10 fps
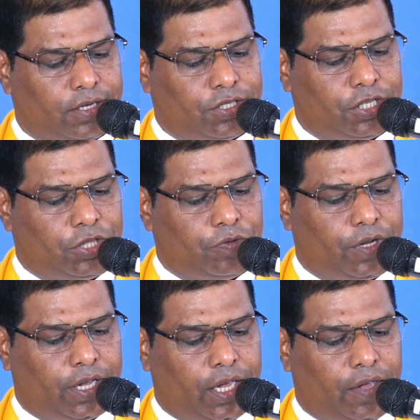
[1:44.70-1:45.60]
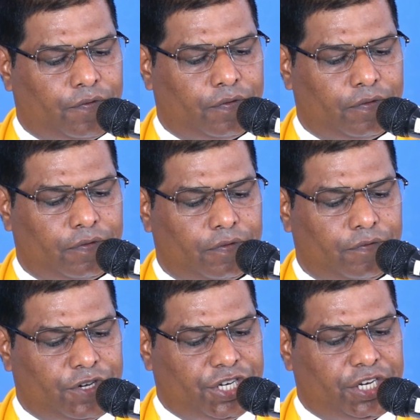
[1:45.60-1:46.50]
अस्तित्व के
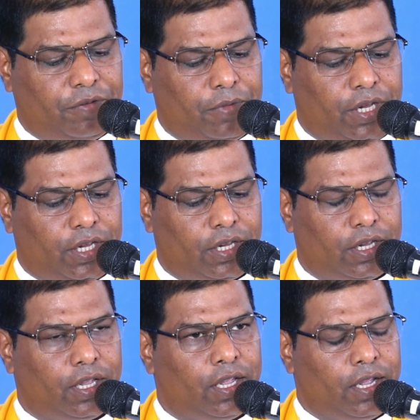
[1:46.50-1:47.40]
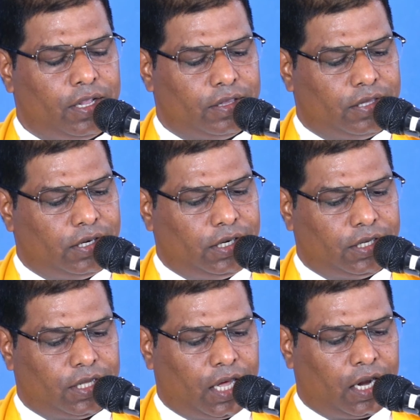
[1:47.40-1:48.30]
विषय में दृढ़
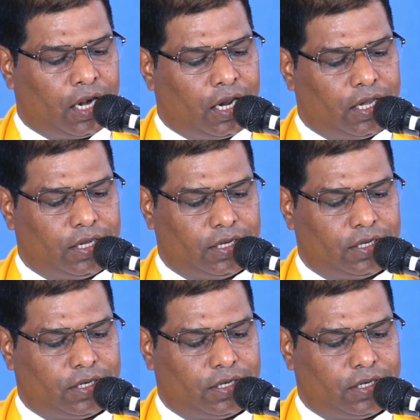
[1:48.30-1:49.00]
धारणा है